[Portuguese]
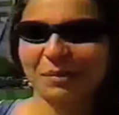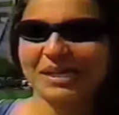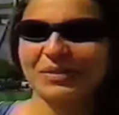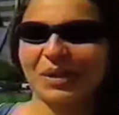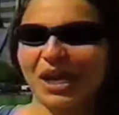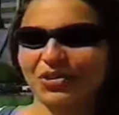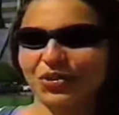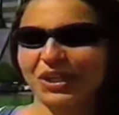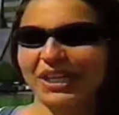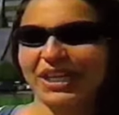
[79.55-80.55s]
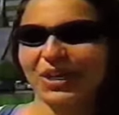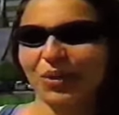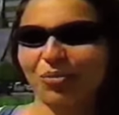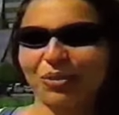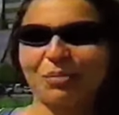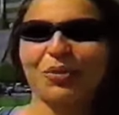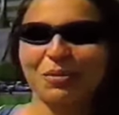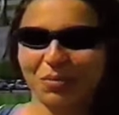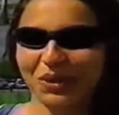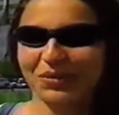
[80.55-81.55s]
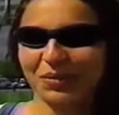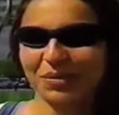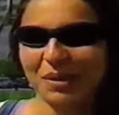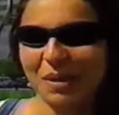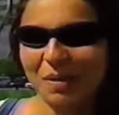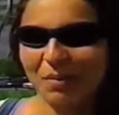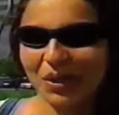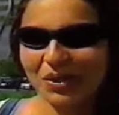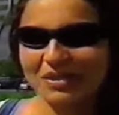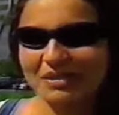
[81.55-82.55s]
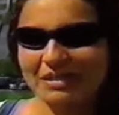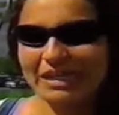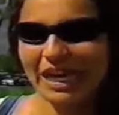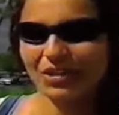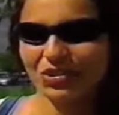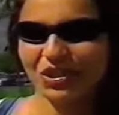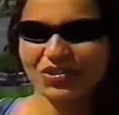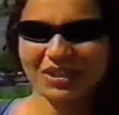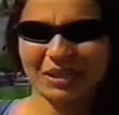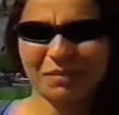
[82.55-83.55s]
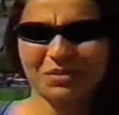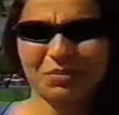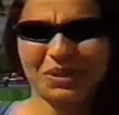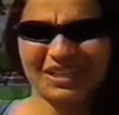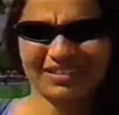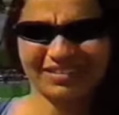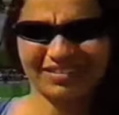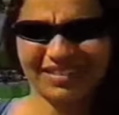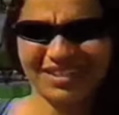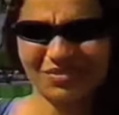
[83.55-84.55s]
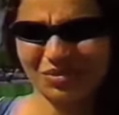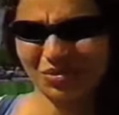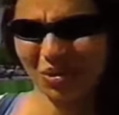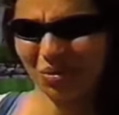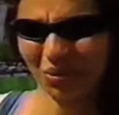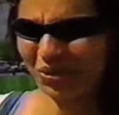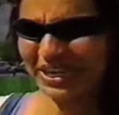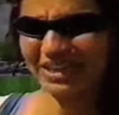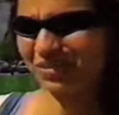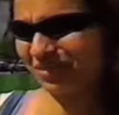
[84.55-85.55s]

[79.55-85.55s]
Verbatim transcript: mas eu acho que contribui muito para nossa cidade, deixa até mais bonito esse visual colorido.